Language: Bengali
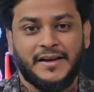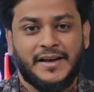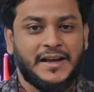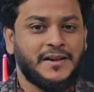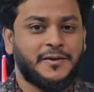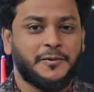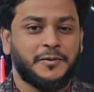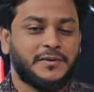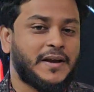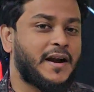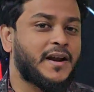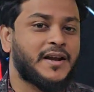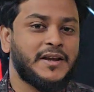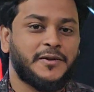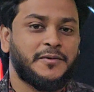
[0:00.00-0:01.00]
কিন্তু
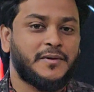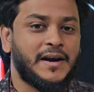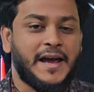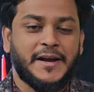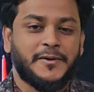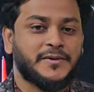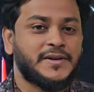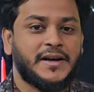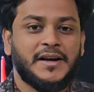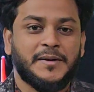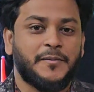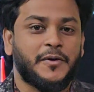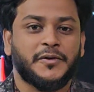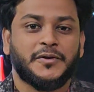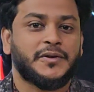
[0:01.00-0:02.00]
তারা কিন্তু গ্লাইকোসাইডিক
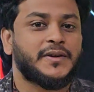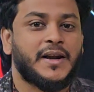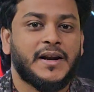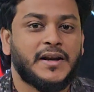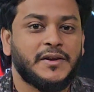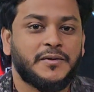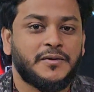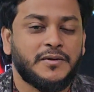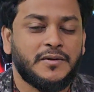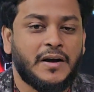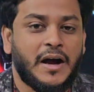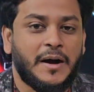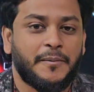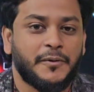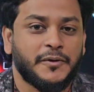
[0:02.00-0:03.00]
বন্ধন দ্বারা কিন্তু
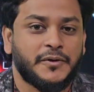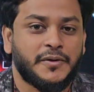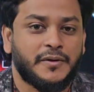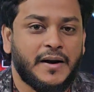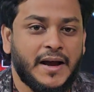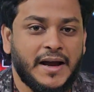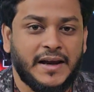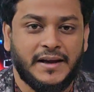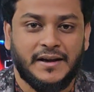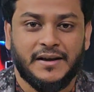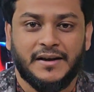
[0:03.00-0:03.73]
আবদ্ধ নাই